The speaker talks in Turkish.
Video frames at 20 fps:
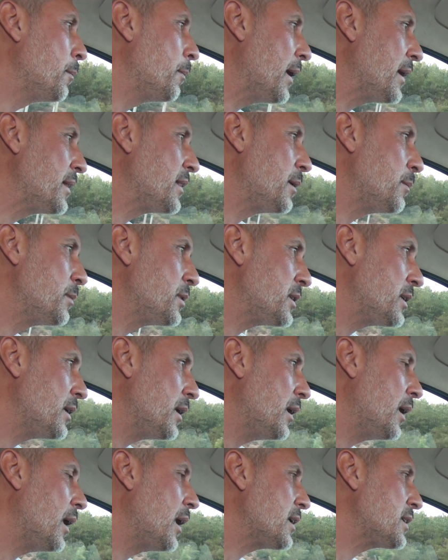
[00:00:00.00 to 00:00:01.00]
ben demiş
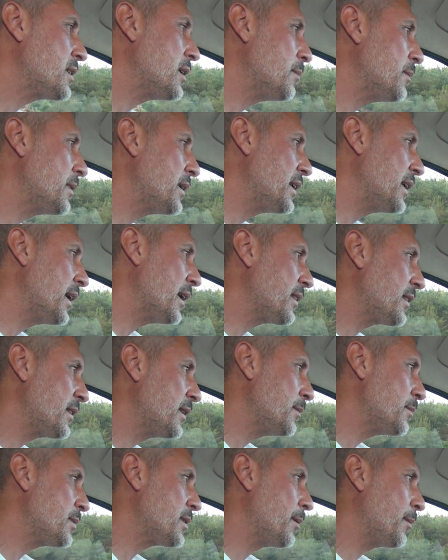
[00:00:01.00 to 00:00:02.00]
akşamları
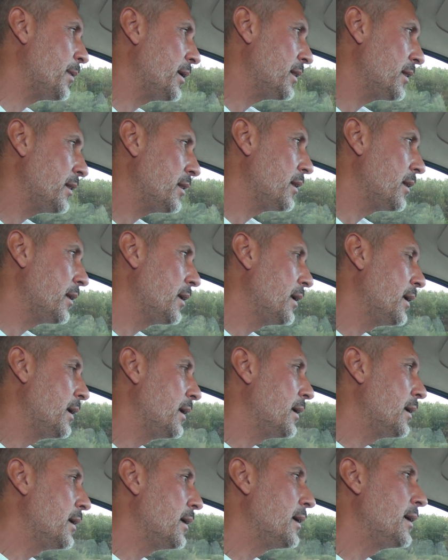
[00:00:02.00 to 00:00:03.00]
yattığım zaman
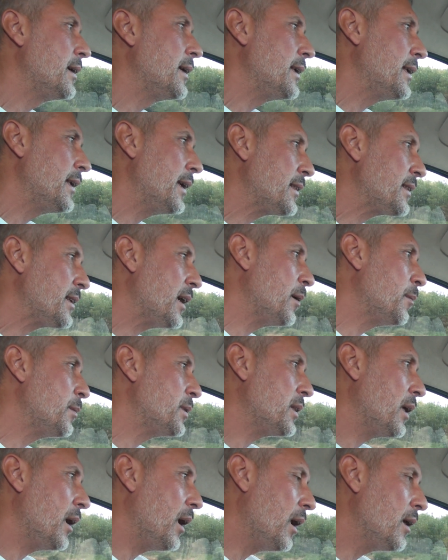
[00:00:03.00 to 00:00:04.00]

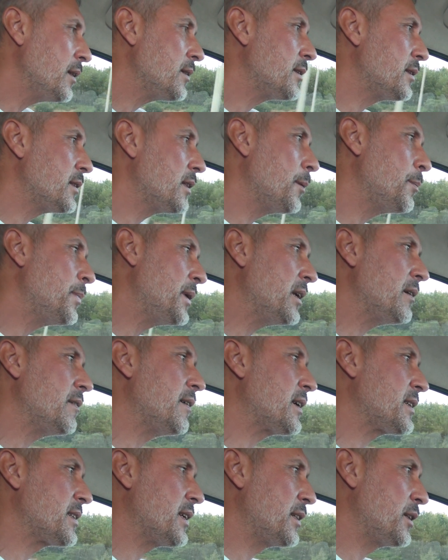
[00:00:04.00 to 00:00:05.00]
yatağımın altında biri
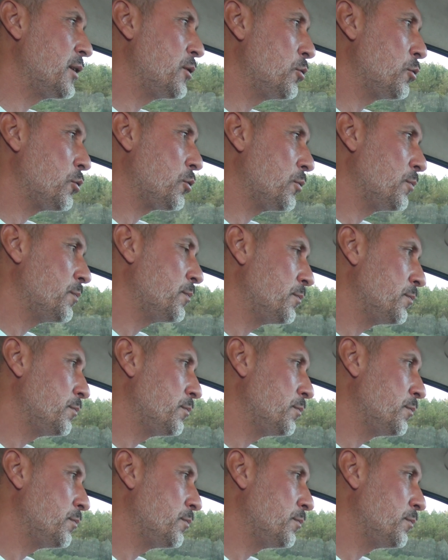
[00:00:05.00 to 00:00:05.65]
var zannediyorum.